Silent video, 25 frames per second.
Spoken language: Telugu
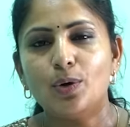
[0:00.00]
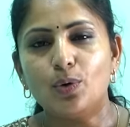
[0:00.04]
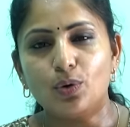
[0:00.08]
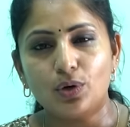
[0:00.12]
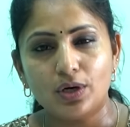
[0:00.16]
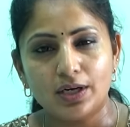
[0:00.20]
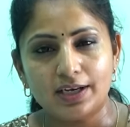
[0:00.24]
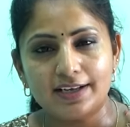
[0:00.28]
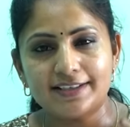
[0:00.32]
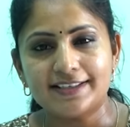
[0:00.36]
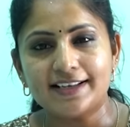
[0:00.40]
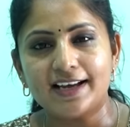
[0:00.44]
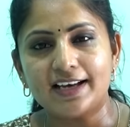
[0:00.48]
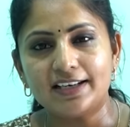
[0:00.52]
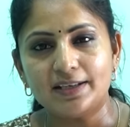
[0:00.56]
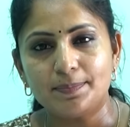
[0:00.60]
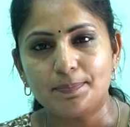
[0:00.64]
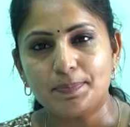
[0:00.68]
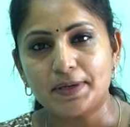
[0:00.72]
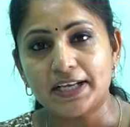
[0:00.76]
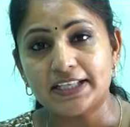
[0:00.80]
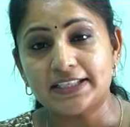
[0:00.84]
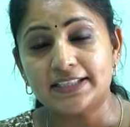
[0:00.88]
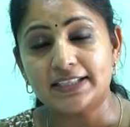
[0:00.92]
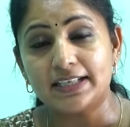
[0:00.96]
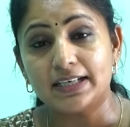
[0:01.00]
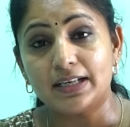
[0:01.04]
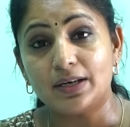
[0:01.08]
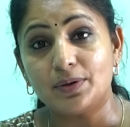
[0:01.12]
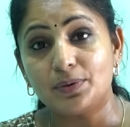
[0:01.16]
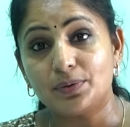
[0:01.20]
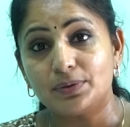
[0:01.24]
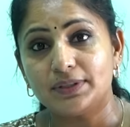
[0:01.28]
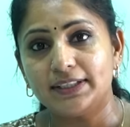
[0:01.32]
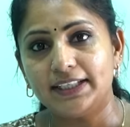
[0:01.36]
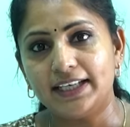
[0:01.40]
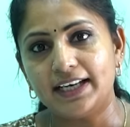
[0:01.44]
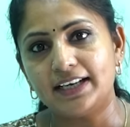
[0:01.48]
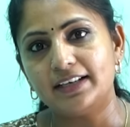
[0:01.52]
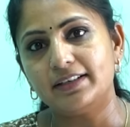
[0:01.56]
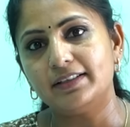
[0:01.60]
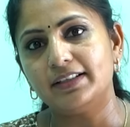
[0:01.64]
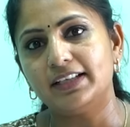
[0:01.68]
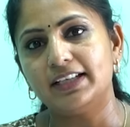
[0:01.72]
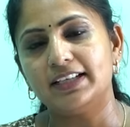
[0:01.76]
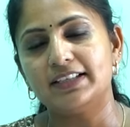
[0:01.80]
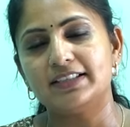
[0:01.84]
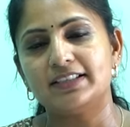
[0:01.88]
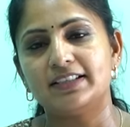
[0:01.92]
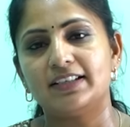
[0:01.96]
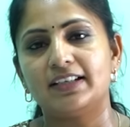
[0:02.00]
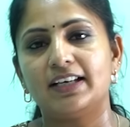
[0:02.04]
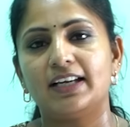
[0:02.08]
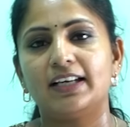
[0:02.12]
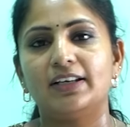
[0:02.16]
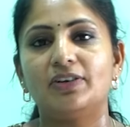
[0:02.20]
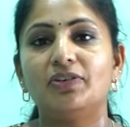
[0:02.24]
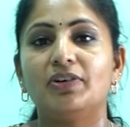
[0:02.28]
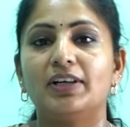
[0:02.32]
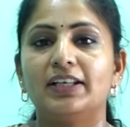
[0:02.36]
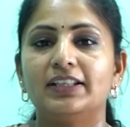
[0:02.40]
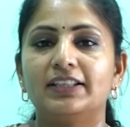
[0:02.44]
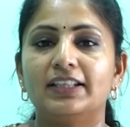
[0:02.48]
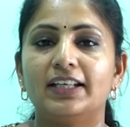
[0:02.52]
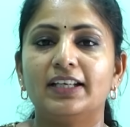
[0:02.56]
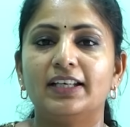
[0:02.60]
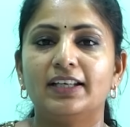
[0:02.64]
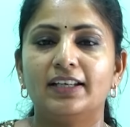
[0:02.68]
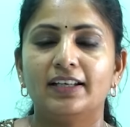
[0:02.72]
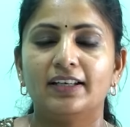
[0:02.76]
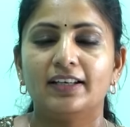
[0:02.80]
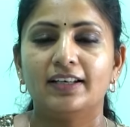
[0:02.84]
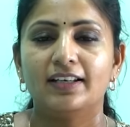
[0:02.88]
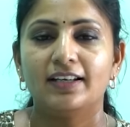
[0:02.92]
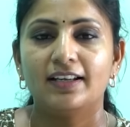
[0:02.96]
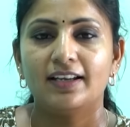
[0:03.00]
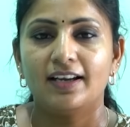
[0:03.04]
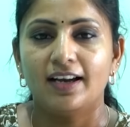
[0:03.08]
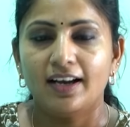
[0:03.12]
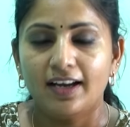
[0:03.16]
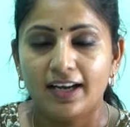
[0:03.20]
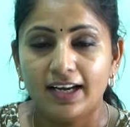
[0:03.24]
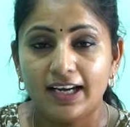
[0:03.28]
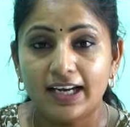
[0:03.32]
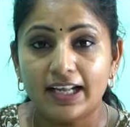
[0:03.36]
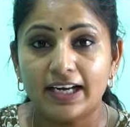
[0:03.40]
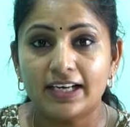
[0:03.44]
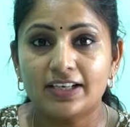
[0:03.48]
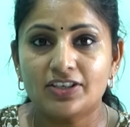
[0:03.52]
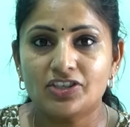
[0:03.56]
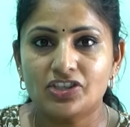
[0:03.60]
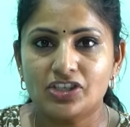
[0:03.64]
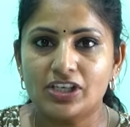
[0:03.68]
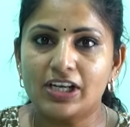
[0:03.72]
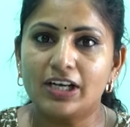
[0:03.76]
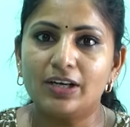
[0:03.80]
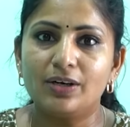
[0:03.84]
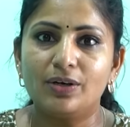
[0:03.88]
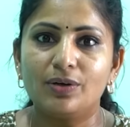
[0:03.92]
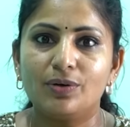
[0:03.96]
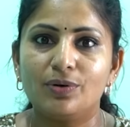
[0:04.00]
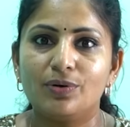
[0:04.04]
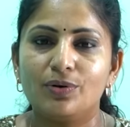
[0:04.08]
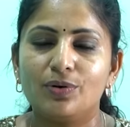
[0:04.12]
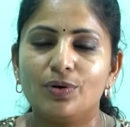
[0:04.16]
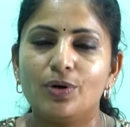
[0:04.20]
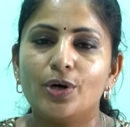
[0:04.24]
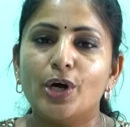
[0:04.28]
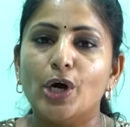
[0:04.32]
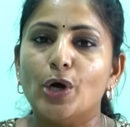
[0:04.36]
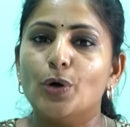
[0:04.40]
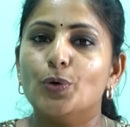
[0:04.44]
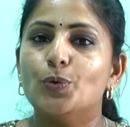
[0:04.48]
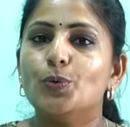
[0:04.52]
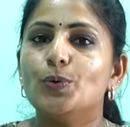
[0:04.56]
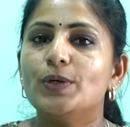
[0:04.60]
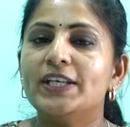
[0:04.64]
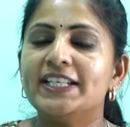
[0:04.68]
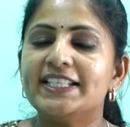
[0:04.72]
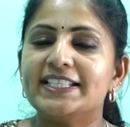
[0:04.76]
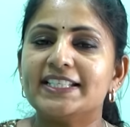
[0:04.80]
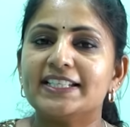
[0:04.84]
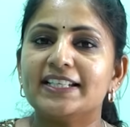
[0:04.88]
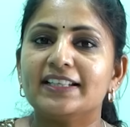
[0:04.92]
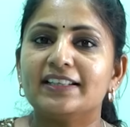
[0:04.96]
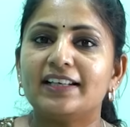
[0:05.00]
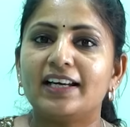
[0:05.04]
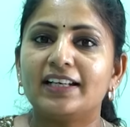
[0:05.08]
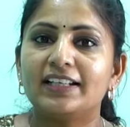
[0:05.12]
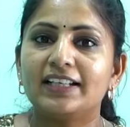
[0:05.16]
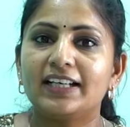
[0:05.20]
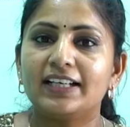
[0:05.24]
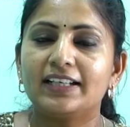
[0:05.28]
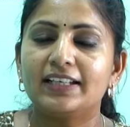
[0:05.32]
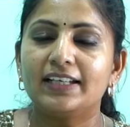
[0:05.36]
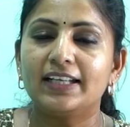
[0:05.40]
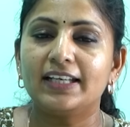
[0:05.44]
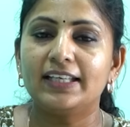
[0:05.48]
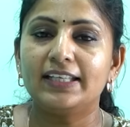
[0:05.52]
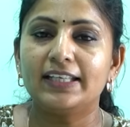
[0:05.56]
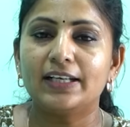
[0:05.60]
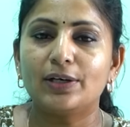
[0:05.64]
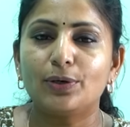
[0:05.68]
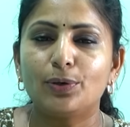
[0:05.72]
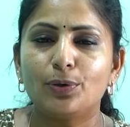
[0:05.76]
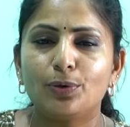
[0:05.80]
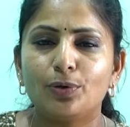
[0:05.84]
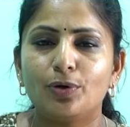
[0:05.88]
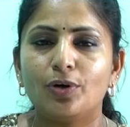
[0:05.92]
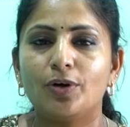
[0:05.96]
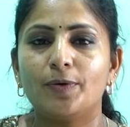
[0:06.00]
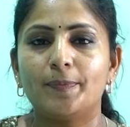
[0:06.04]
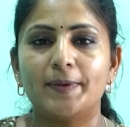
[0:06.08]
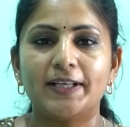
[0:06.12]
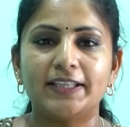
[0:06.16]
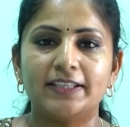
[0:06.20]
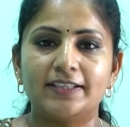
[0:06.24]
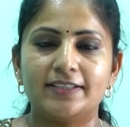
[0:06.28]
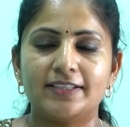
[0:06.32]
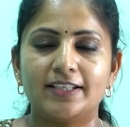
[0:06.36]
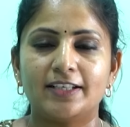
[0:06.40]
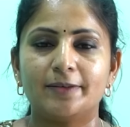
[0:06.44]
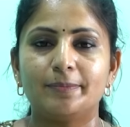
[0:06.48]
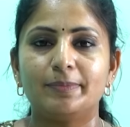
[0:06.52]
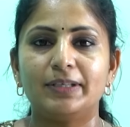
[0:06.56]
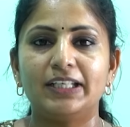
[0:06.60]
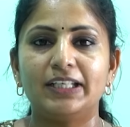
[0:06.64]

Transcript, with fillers: ఒక్కసారి ప్రజల హృదయాలను గెలిచిన నాయకుడైతే లక్షల్లో ఊహించిన దానికంటే ఎక్కువ మంది జనం